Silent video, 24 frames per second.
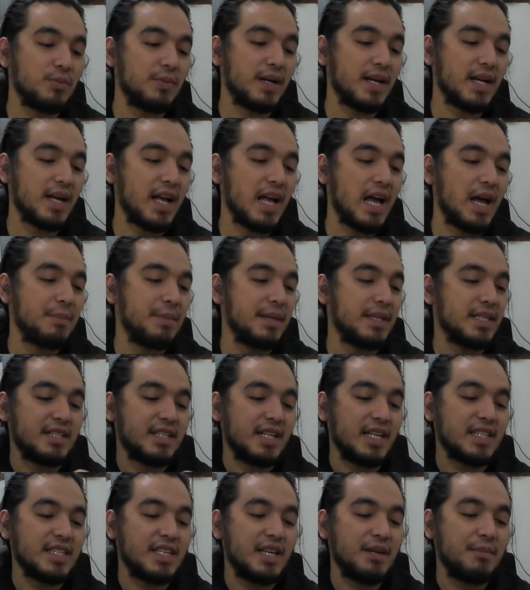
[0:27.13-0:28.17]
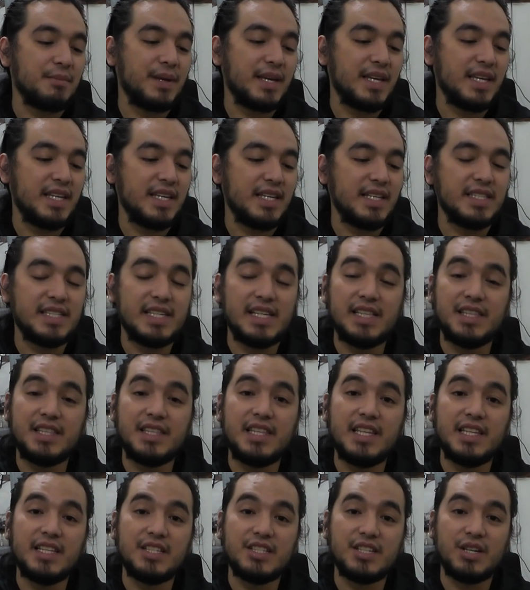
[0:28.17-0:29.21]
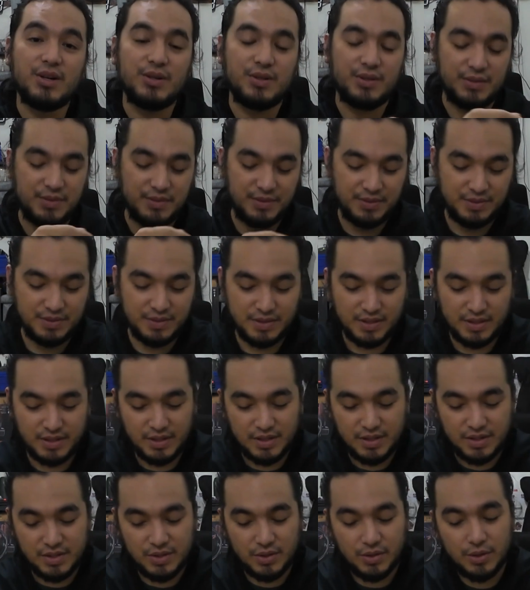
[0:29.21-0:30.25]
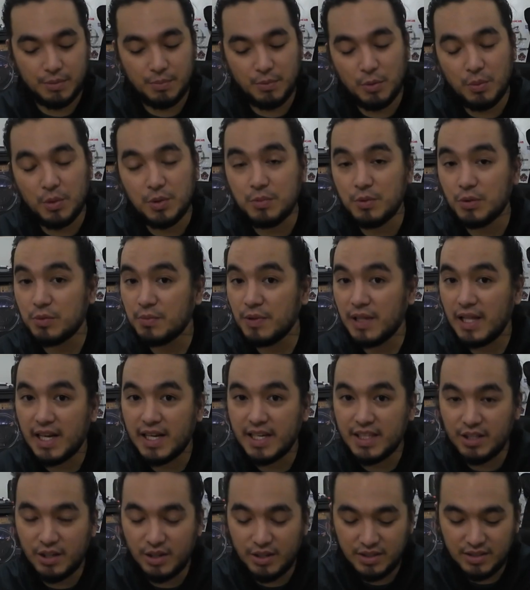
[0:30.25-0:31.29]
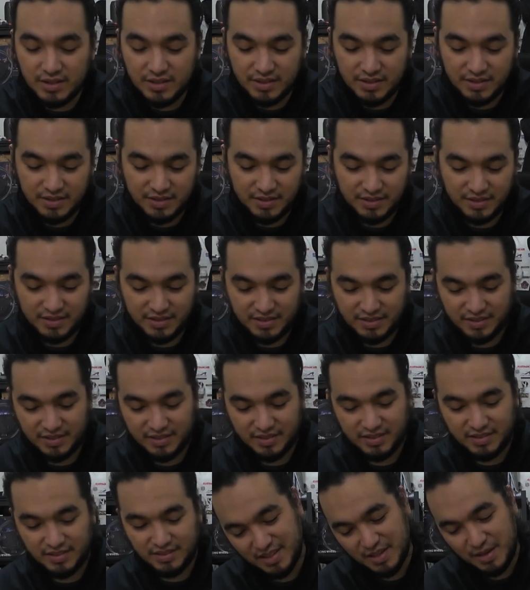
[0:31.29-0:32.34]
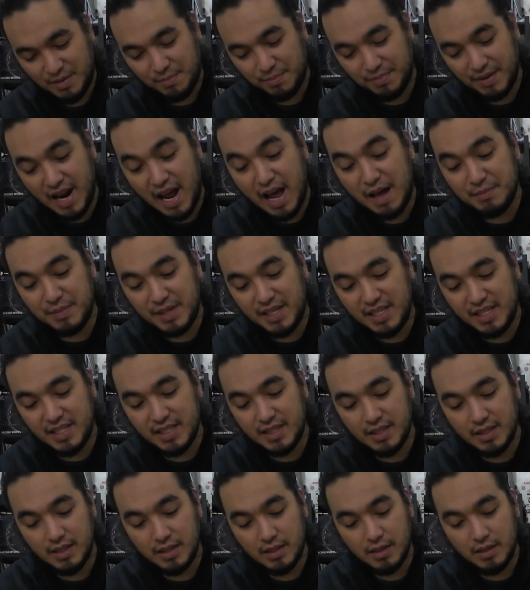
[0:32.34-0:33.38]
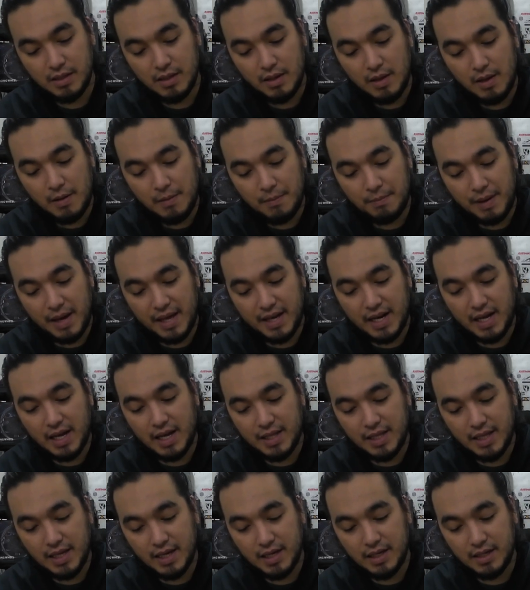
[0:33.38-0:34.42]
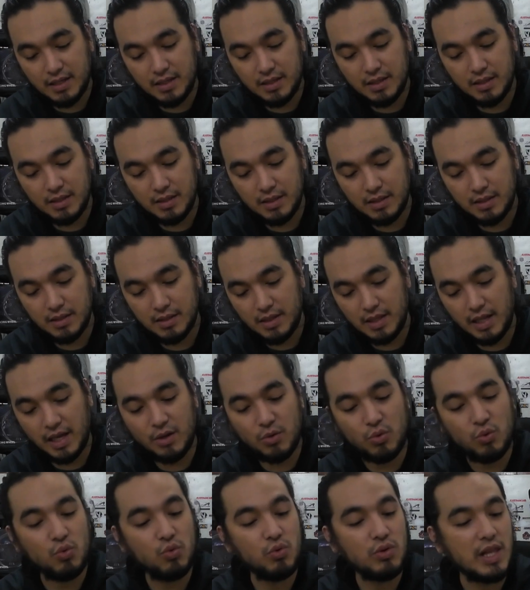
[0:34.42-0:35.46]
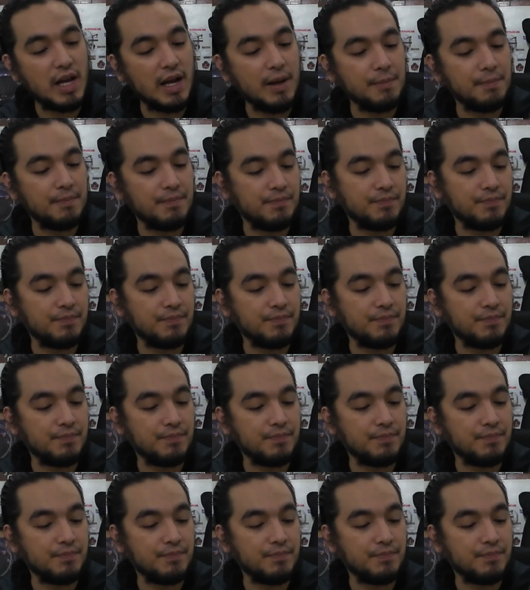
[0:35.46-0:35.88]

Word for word: mga gamit kasi may sealed din siya oh So, ibubudbud mo lang ito. Promise. Para ka nang nag-ulam.